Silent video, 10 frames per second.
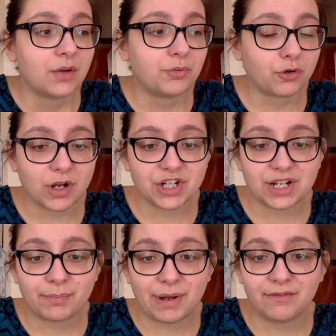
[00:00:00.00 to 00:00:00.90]
Pourquoi
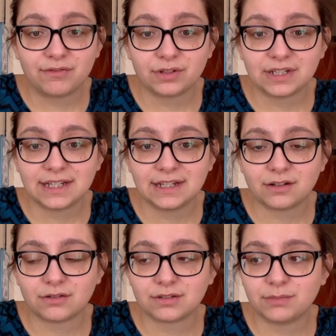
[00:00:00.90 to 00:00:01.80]
je n'ai pas vlogué
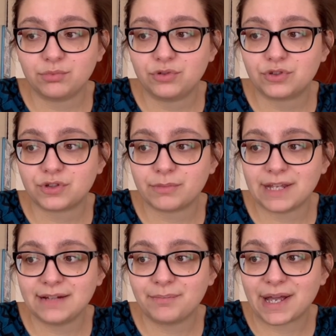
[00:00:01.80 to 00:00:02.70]
en début de
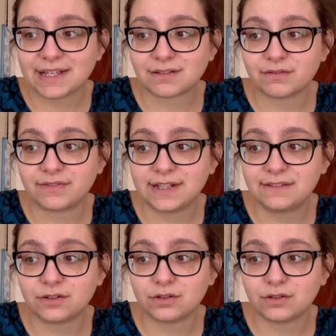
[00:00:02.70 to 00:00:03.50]
semaine Parce qu'en fait,